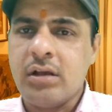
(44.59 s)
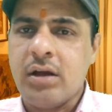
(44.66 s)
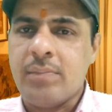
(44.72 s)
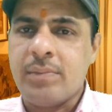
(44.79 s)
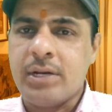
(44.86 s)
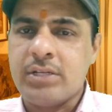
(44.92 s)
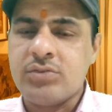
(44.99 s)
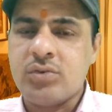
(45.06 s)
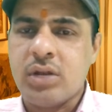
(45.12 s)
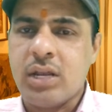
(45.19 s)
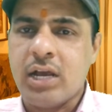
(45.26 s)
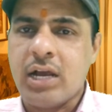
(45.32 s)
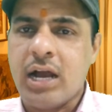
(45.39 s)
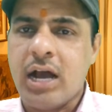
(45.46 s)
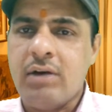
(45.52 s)
अपना जो
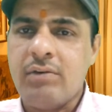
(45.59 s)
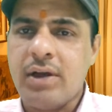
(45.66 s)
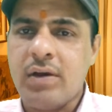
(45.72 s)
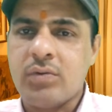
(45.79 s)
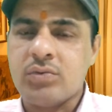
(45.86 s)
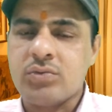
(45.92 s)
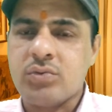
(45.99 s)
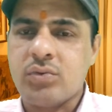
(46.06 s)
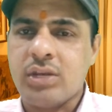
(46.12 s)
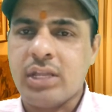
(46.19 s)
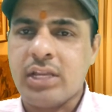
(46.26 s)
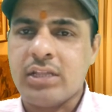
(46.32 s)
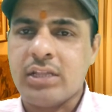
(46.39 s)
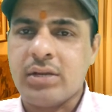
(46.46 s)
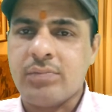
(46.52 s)
लगाव है उसको
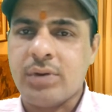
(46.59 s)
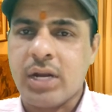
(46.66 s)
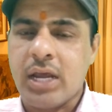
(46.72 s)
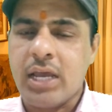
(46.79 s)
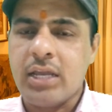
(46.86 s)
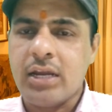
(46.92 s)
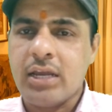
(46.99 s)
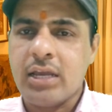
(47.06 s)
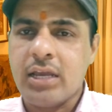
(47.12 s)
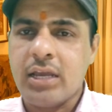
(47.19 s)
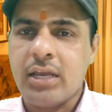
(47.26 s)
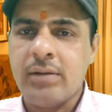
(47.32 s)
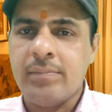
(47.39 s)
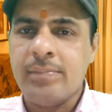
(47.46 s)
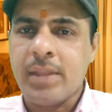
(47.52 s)
निरंतर बनाए
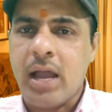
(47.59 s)
रखेंगे